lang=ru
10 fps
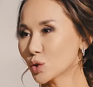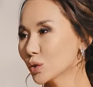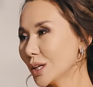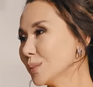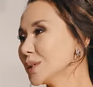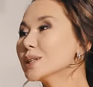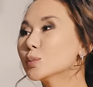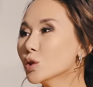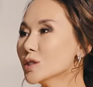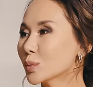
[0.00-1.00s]
что вот я, например, не
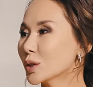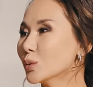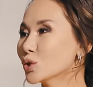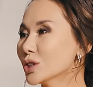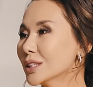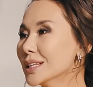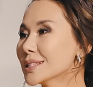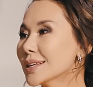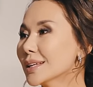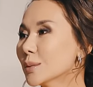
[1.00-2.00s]
против, потому что
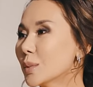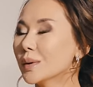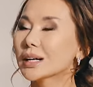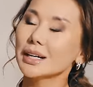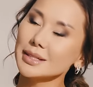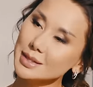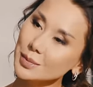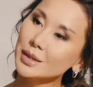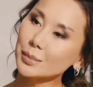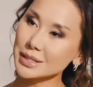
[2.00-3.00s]
если это помогает
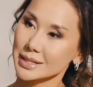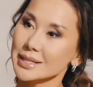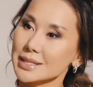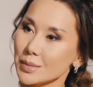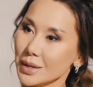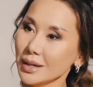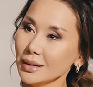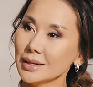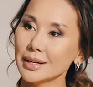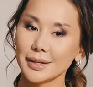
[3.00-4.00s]
тебе познать себя,
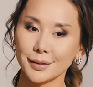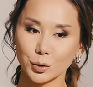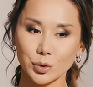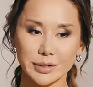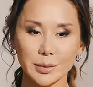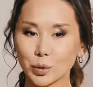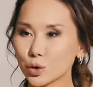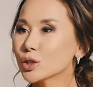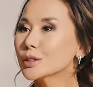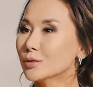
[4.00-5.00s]
то есть ты
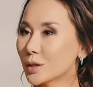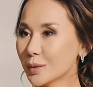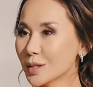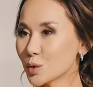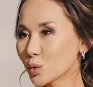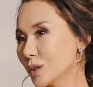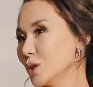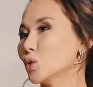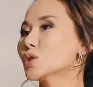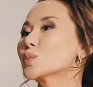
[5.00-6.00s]
получил информацию, ты
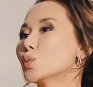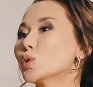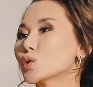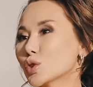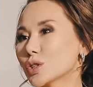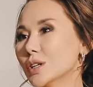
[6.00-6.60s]
ее используешь,